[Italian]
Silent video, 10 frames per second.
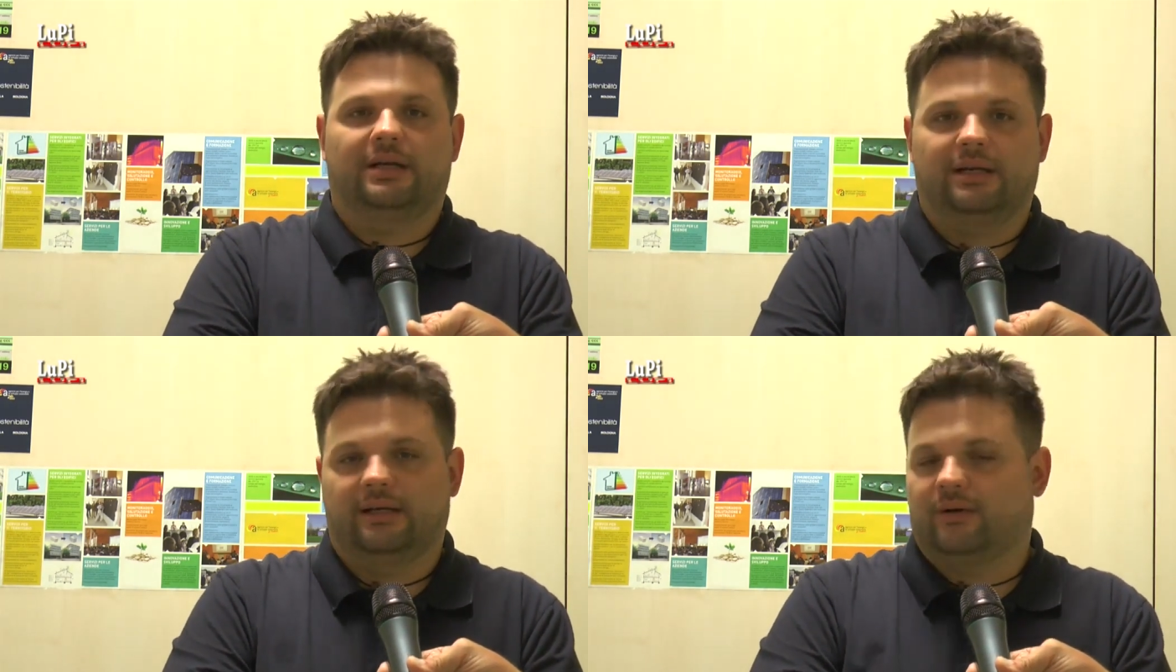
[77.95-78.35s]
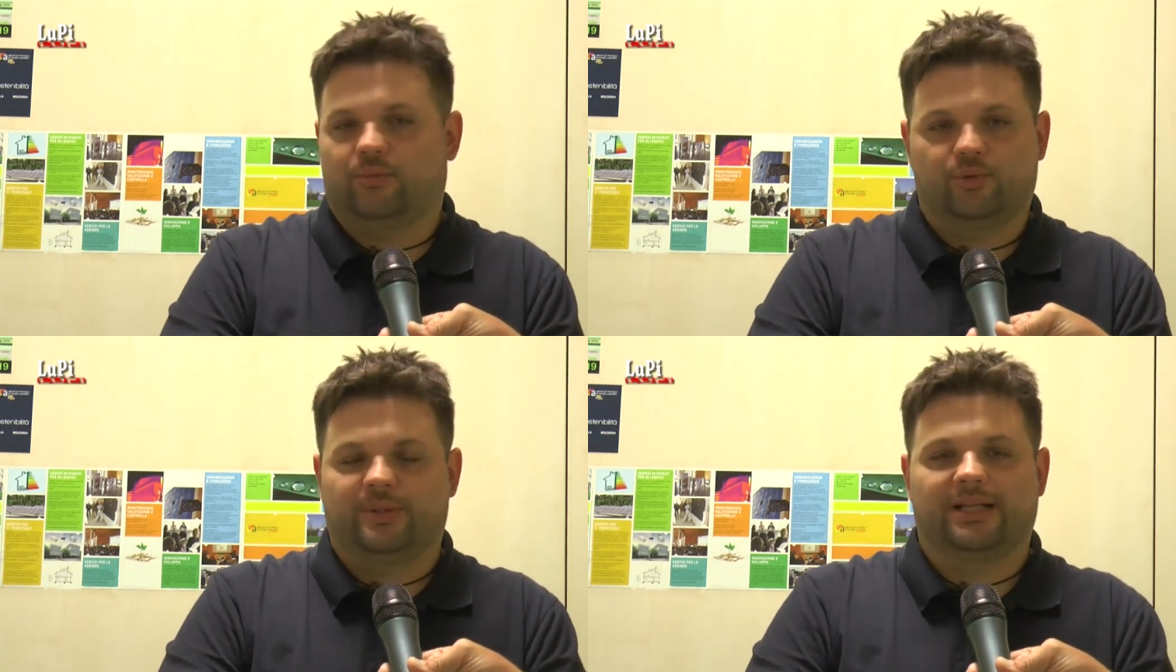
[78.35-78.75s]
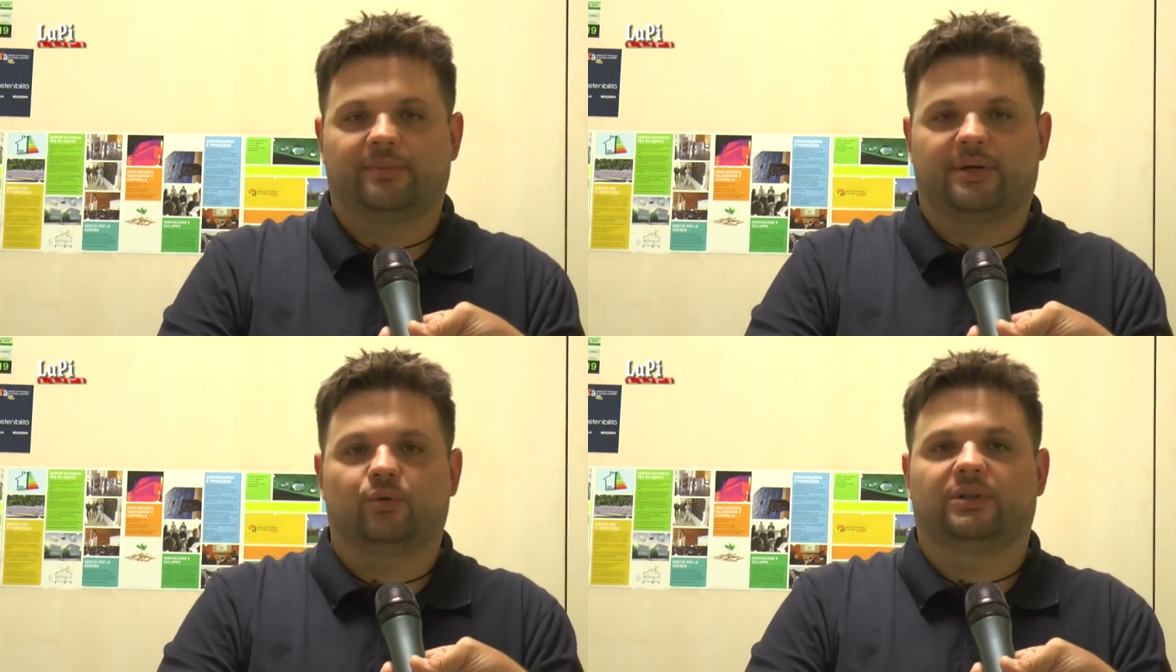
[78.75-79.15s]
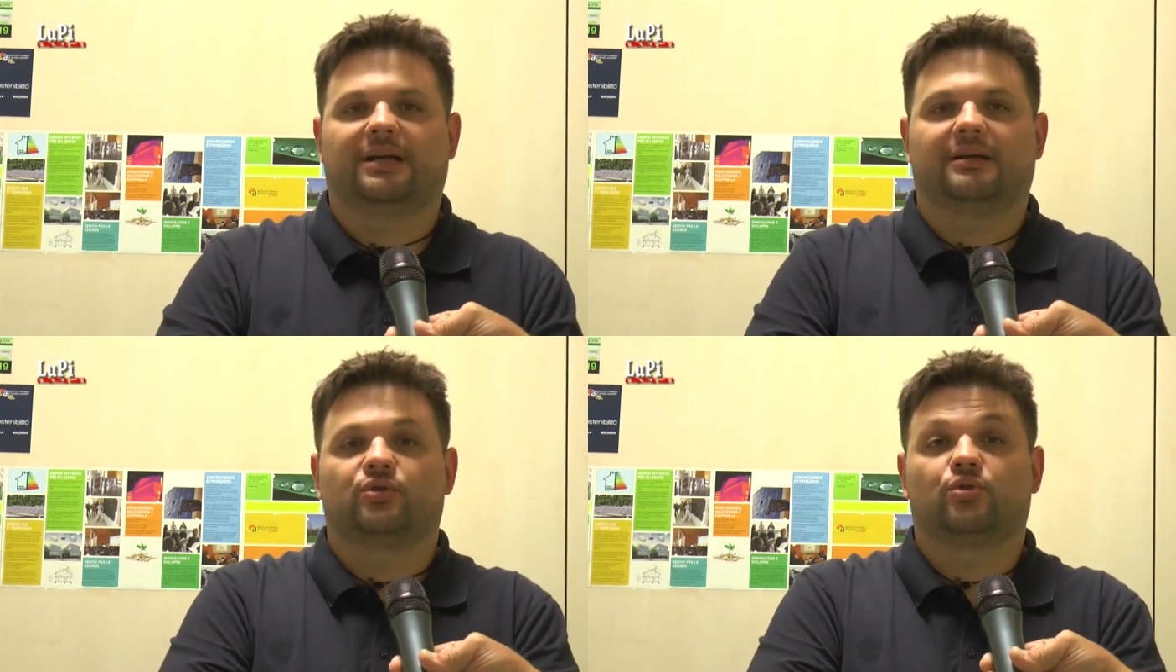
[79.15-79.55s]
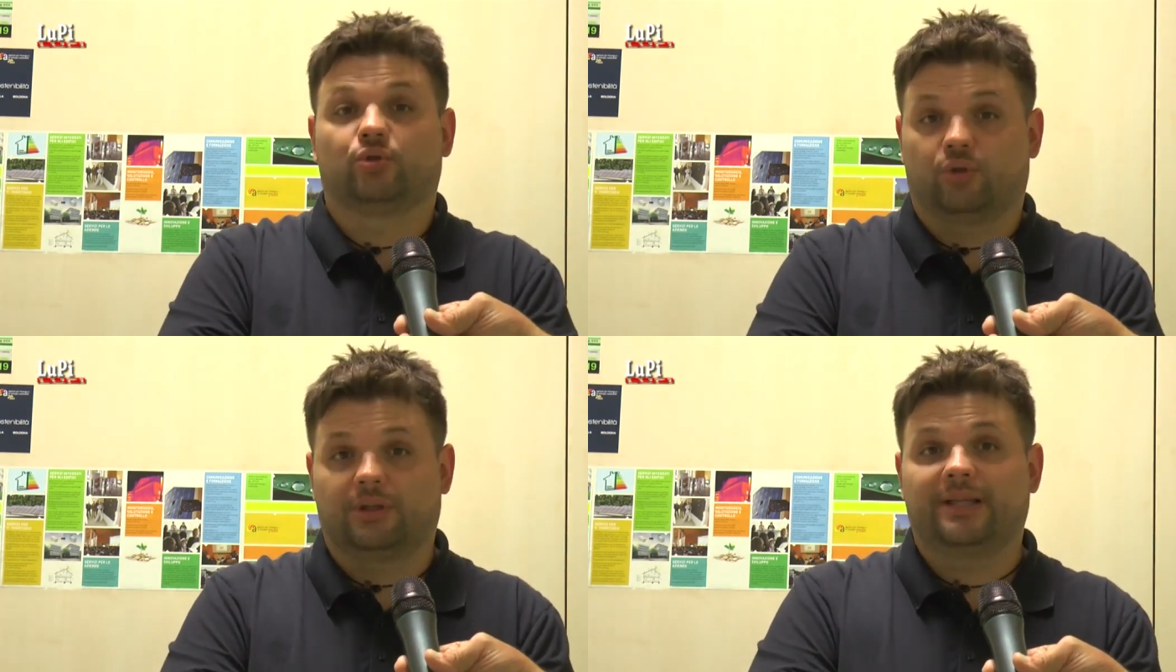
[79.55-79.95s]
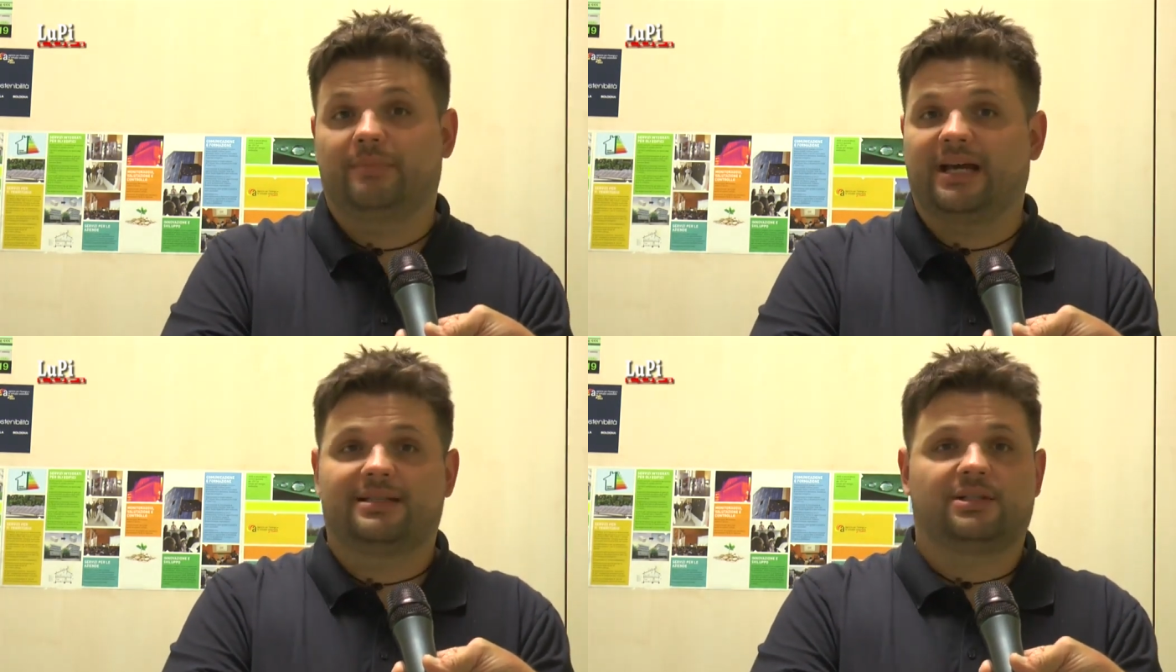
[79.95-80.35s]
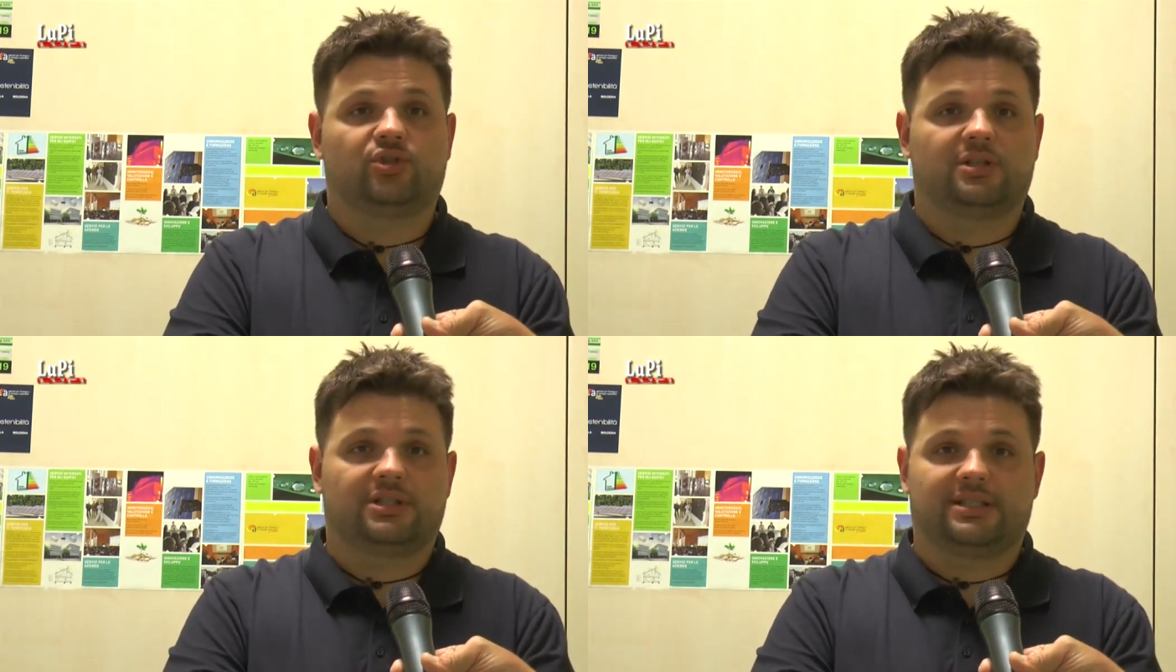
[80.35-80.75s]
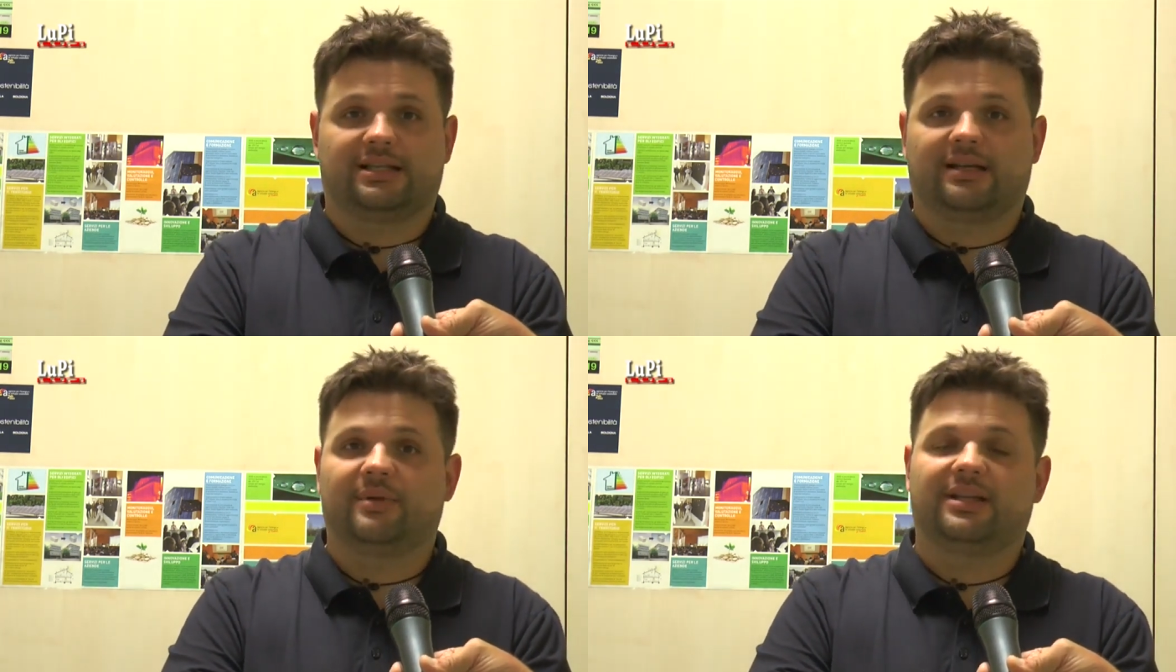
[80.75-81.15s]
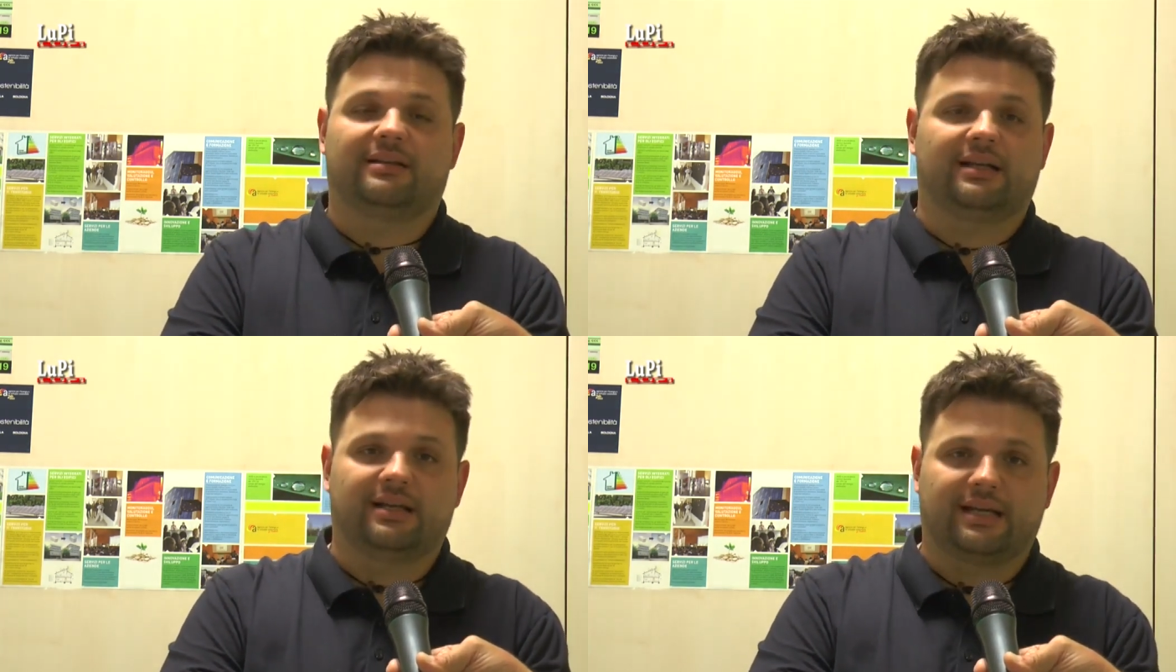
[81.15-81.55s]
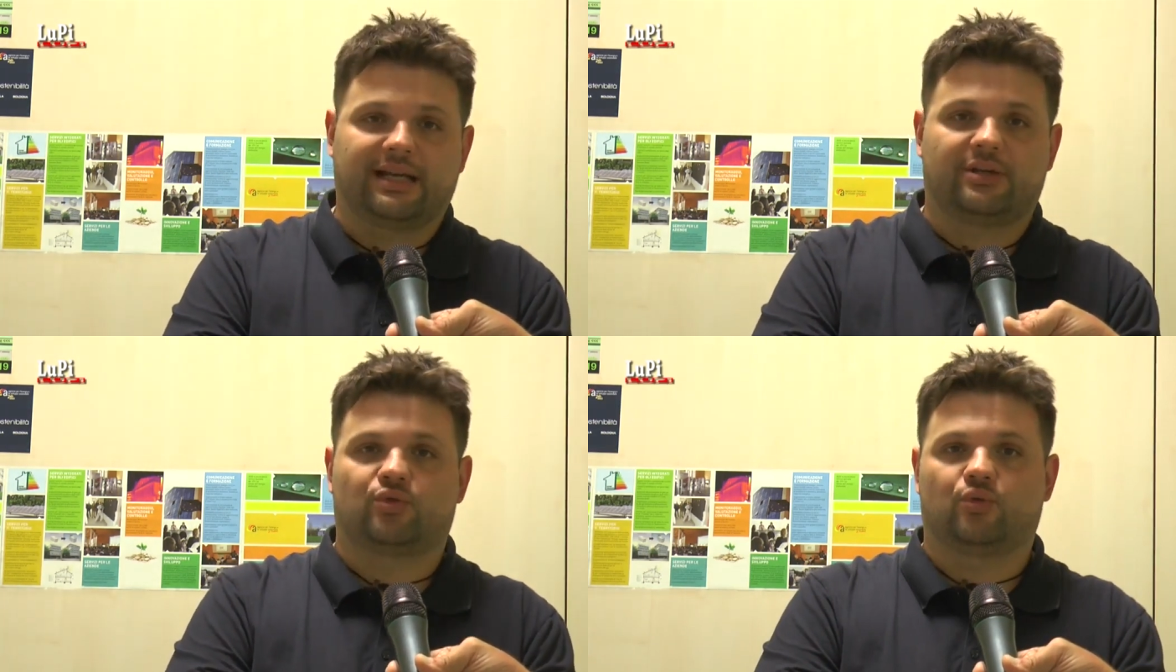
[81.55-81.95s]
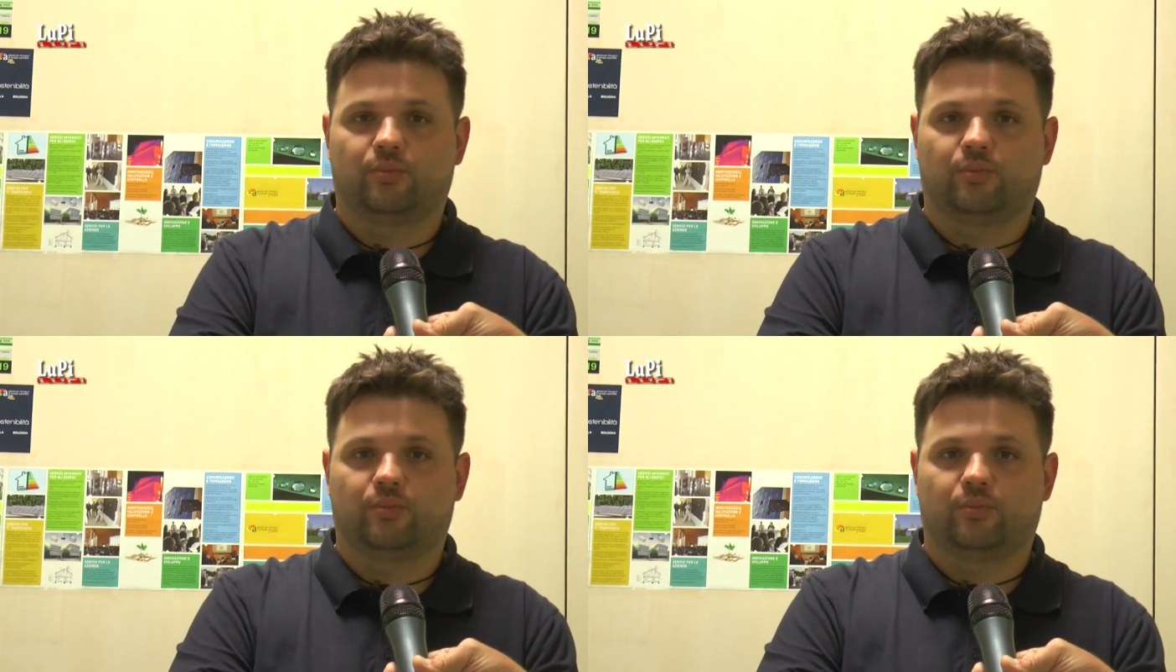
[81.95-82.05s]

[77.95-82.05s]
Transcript: eh, come ospedale per acuti, eh, sotto debba esserci necessariamente all'ingresso